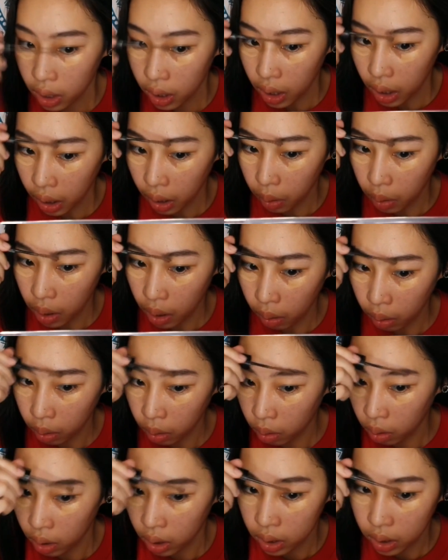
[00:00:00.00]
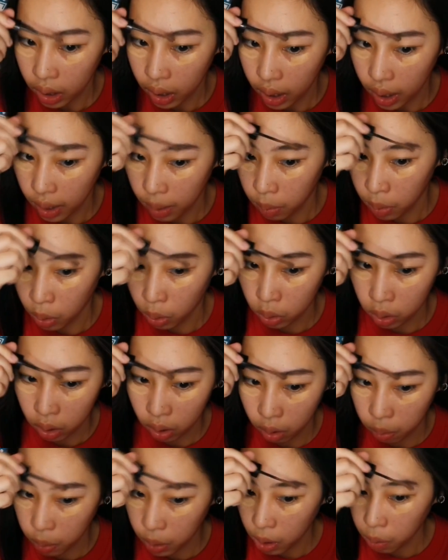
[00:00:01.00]
nagagawa ko yung isang eyebrows
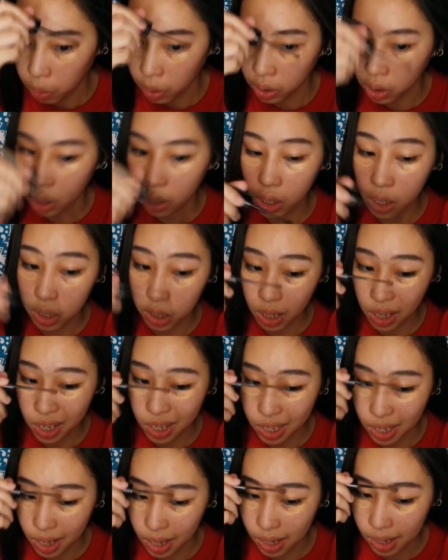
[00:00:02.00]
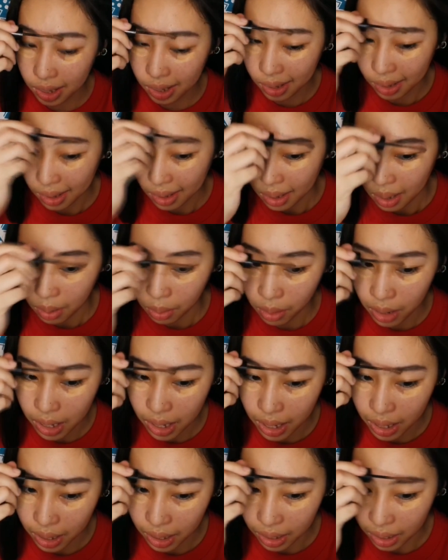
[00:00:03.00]
ko, pero pagdating sa isa,
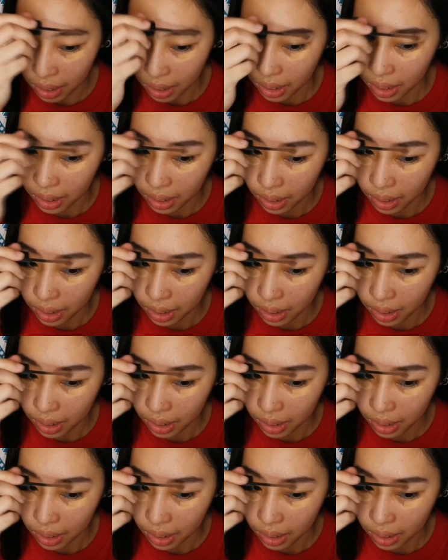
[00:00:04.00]
wala na.